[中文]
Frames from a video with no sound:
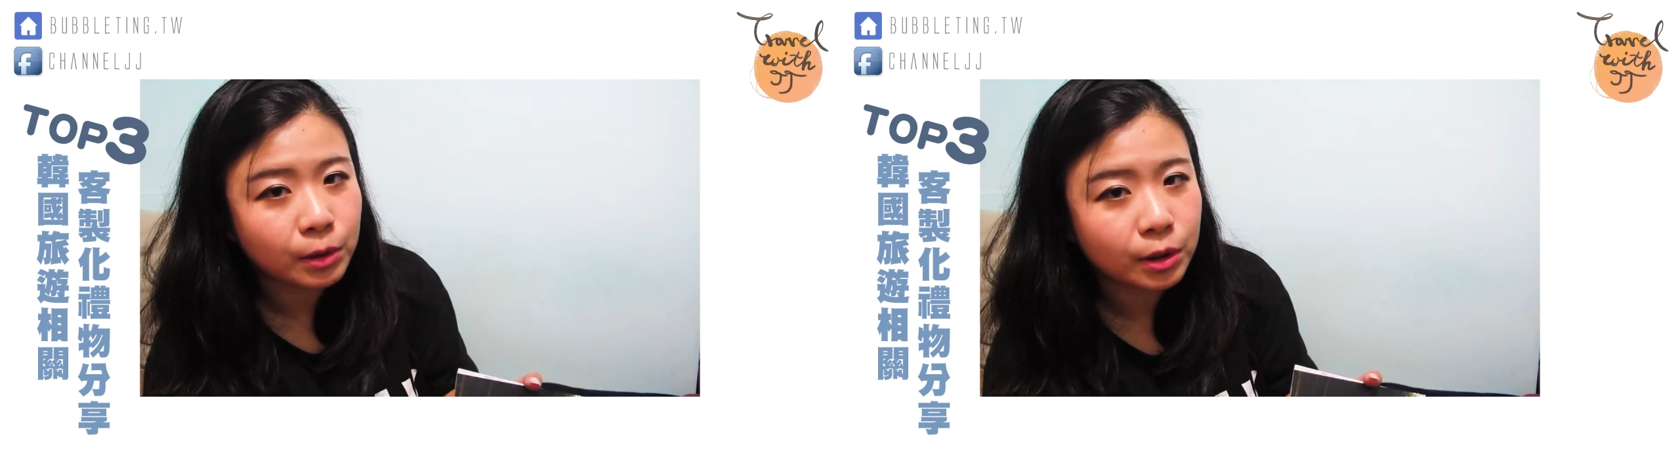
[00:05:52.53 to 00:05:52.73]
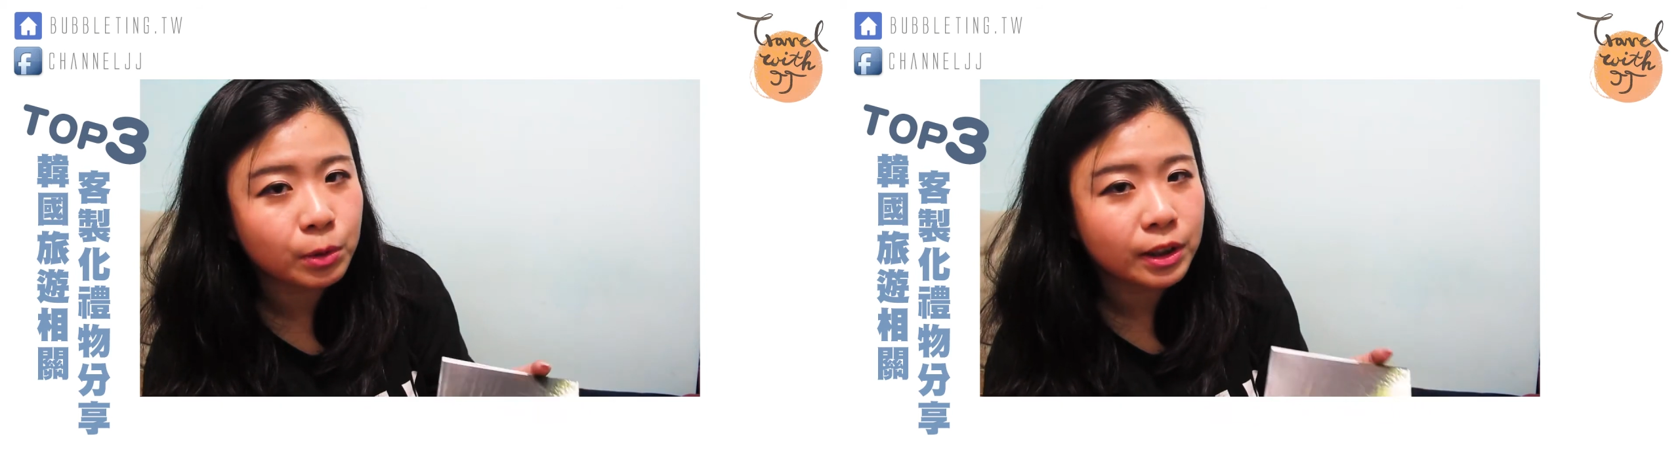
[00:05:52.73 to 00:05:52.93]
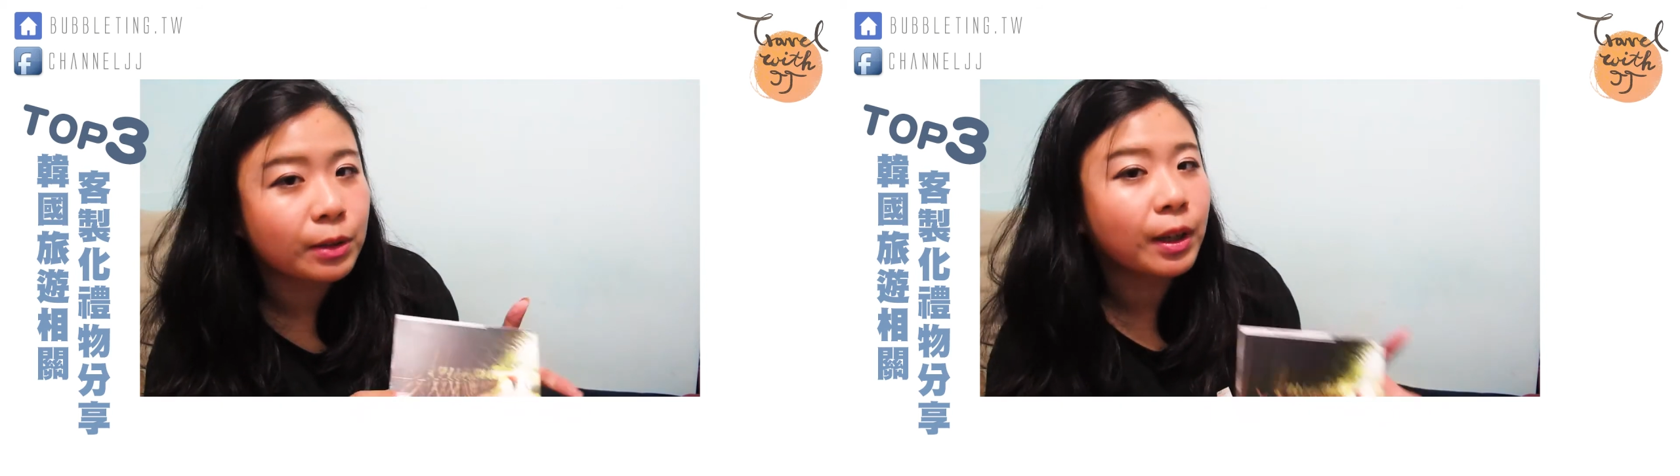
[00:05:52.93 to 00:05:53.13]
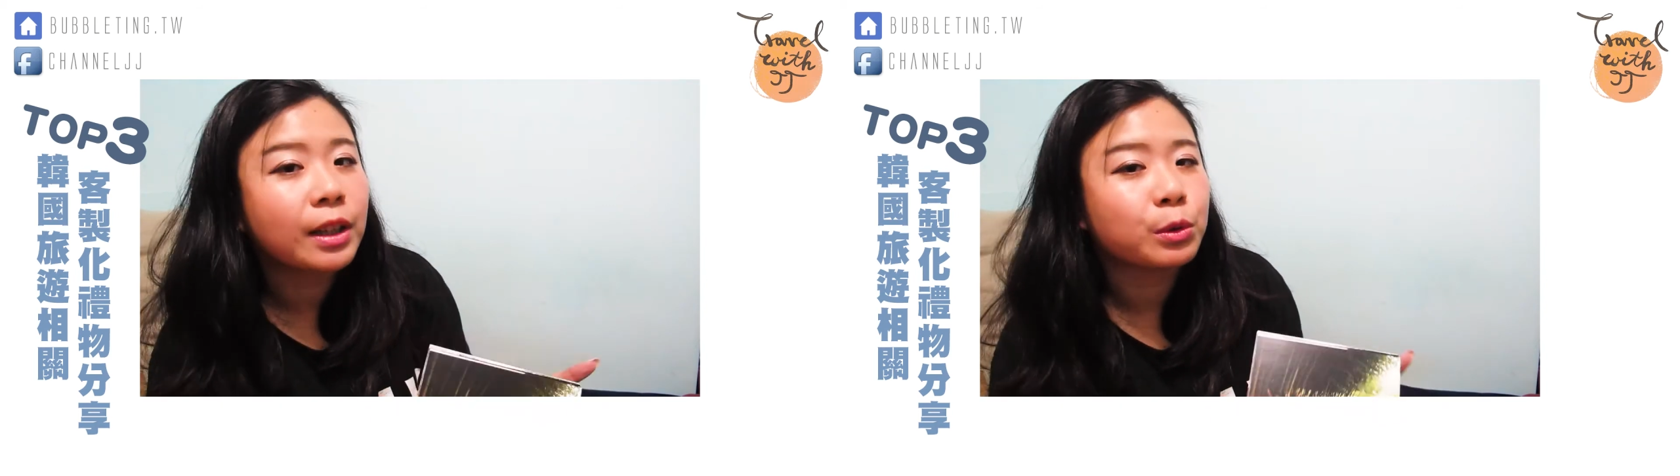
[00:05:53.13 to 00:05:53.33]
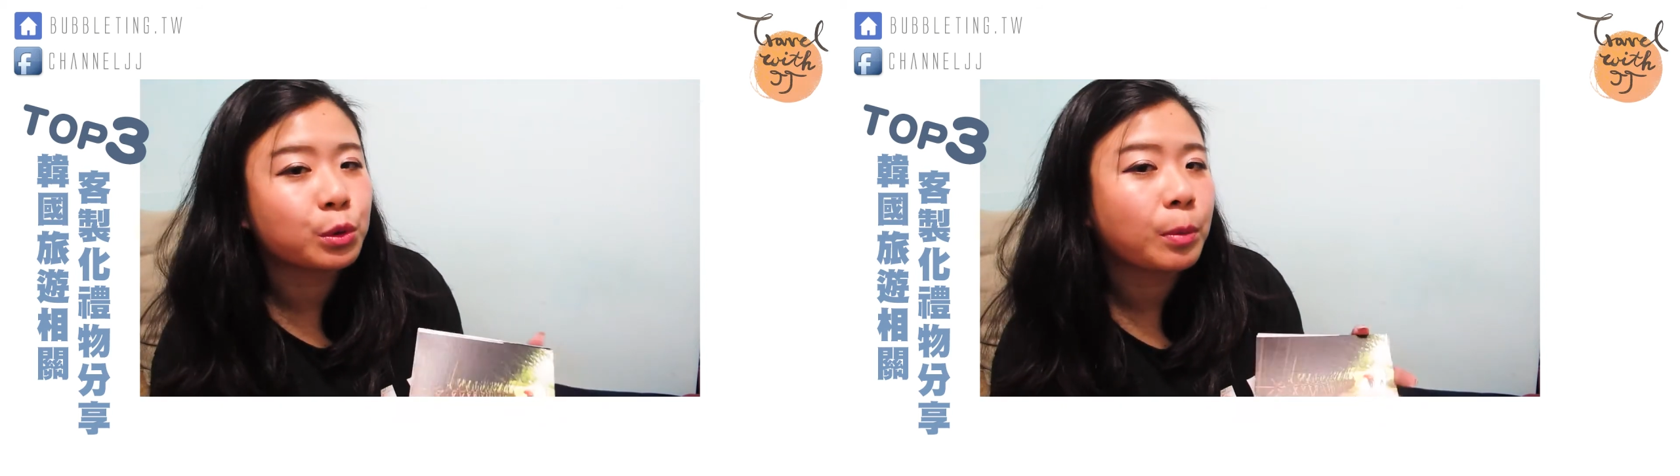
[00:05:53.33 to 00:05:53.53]
或是我喜欢
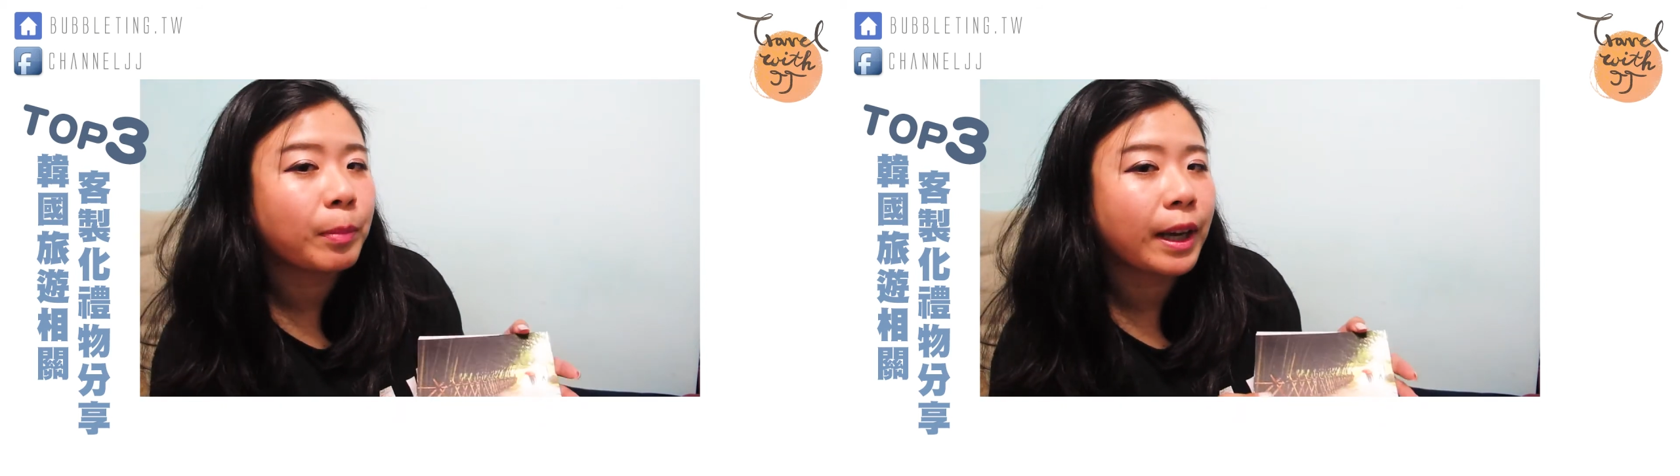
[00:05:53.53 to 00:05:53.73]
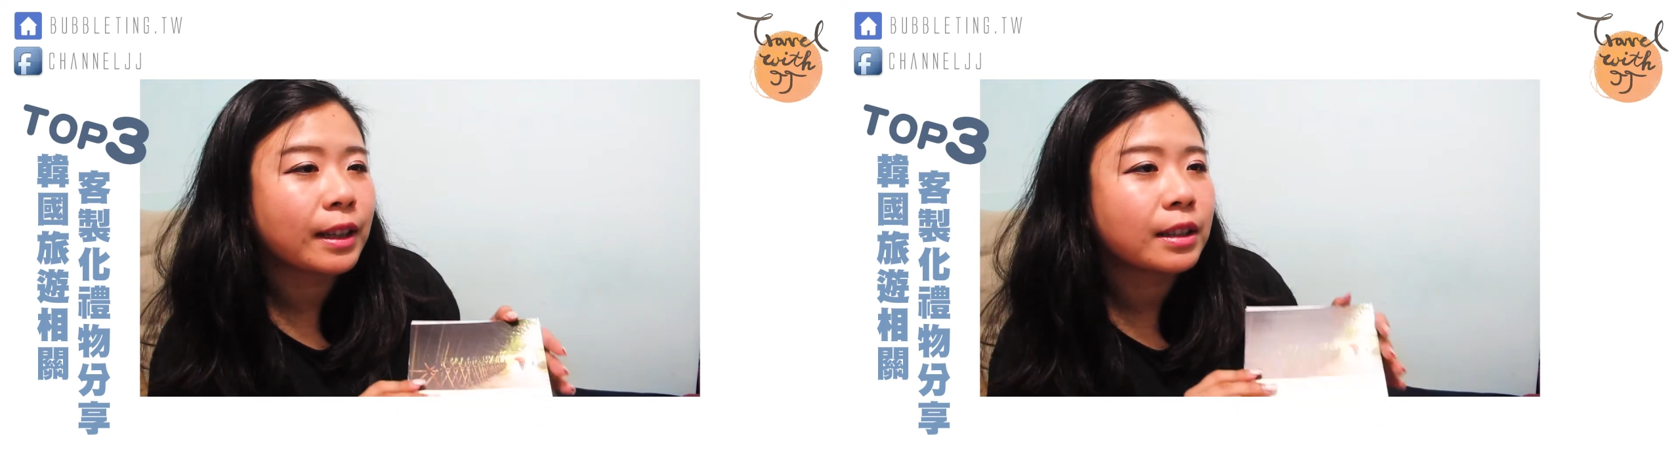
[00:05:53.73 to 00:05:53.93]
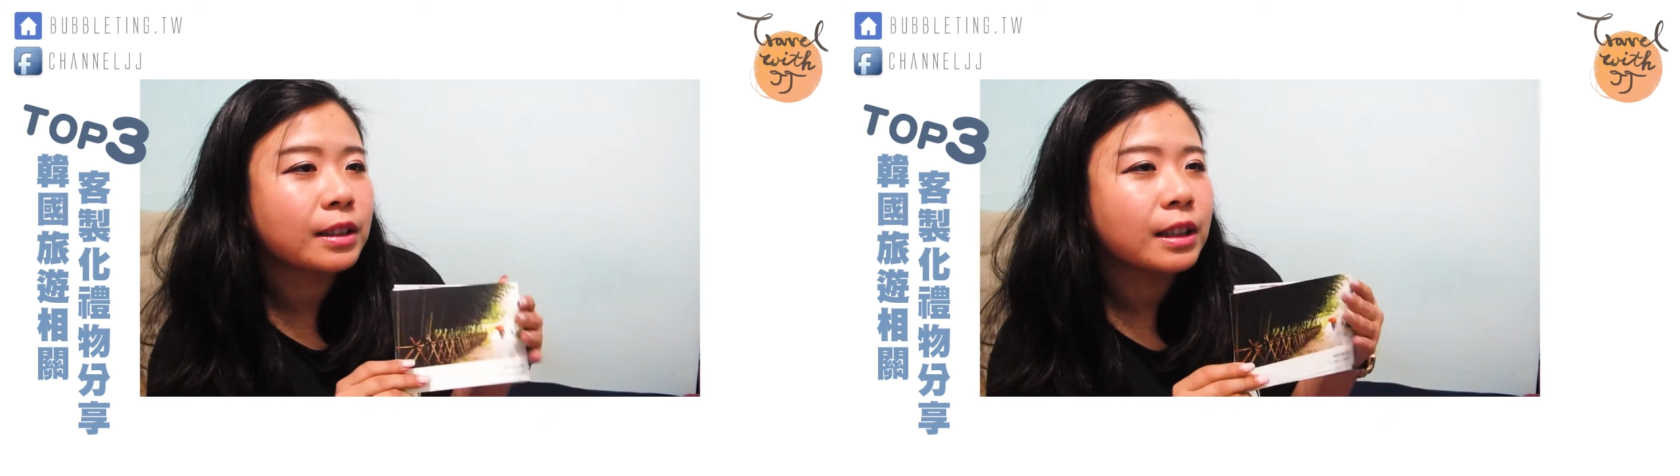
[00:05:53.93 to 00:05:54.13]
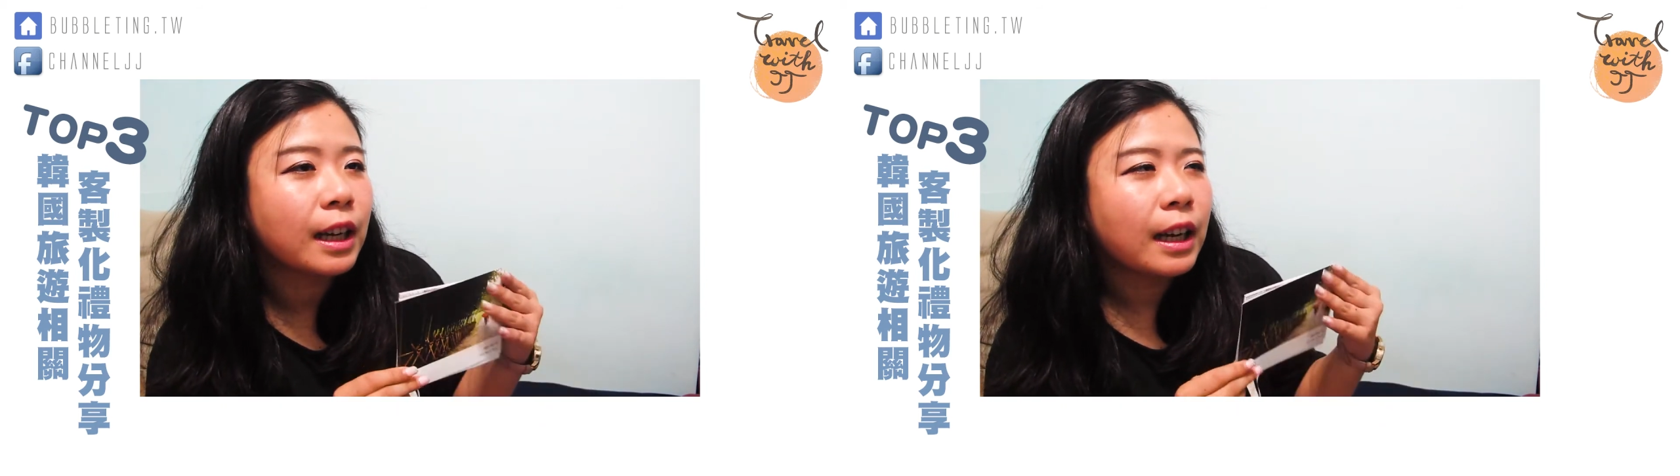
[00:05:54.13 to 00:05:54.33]
的，我就会买，但是。